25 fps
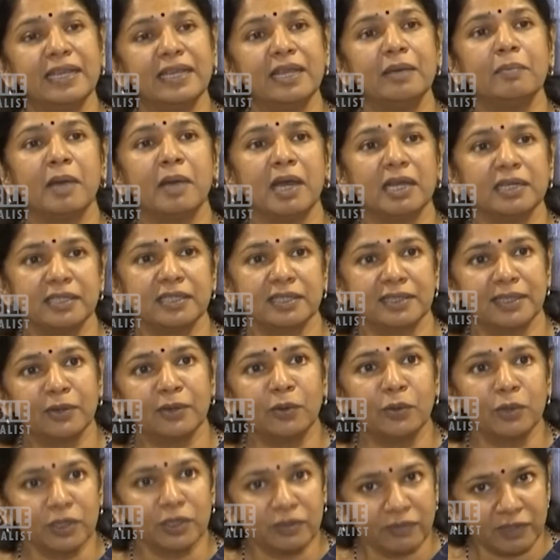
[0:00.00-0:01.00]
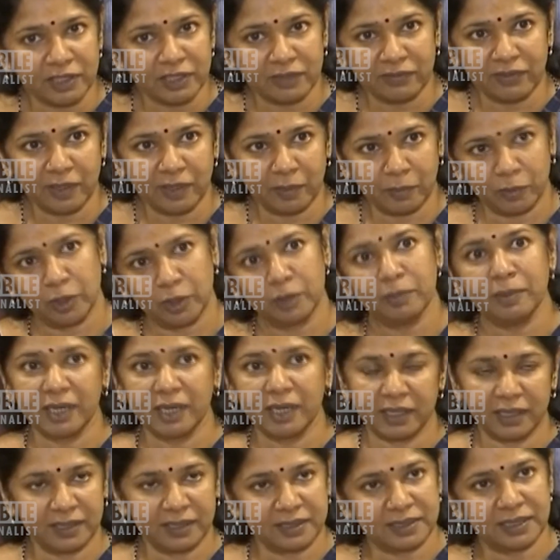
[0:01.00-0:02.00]
என்ன மாற்றத்தை கொண்டு வந்து விட முடியும்
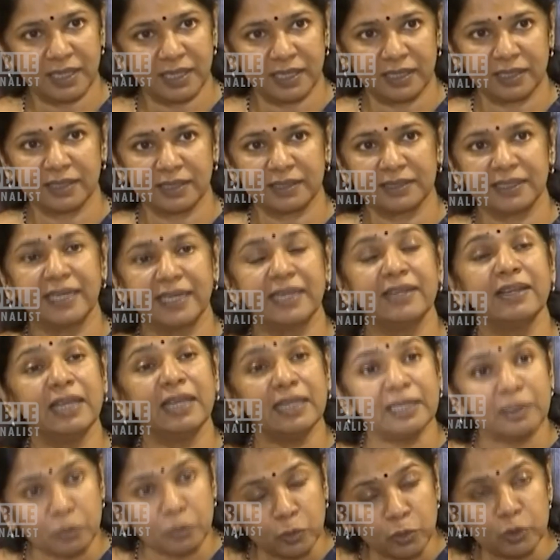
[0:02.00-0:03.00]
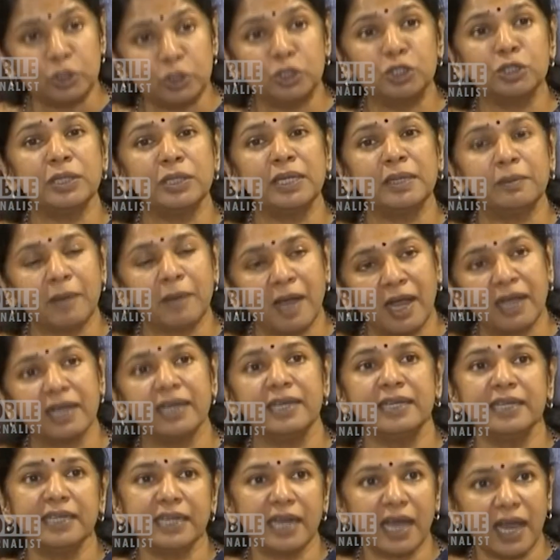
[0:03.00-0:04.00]
என்று எனக்கு தெரியல இது
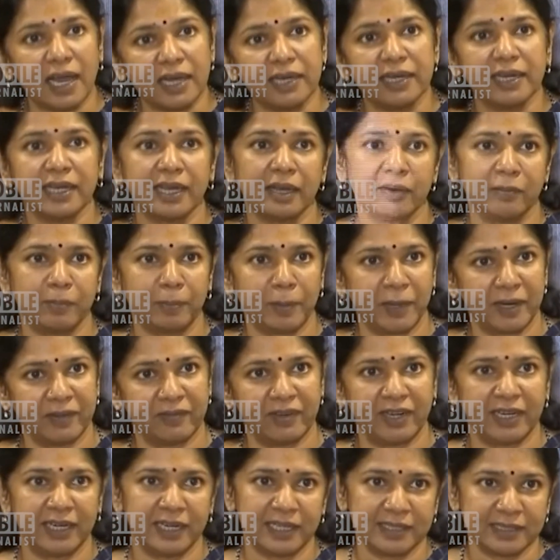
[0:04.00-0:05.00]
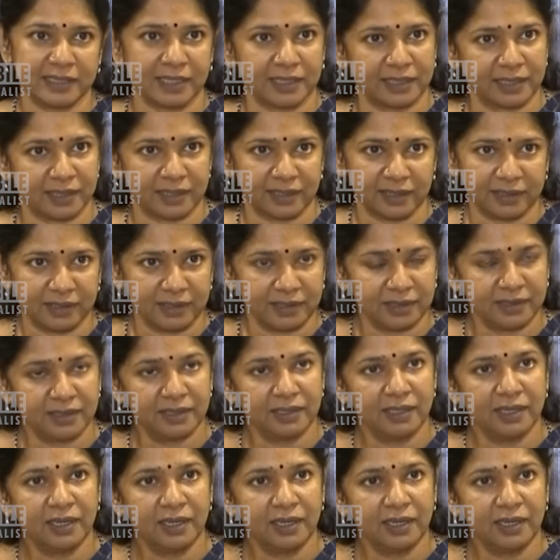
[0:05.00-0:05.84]
முற்றிலுமாக நிராகரிக்கப்பட வேண்டிய சட்டங்கள்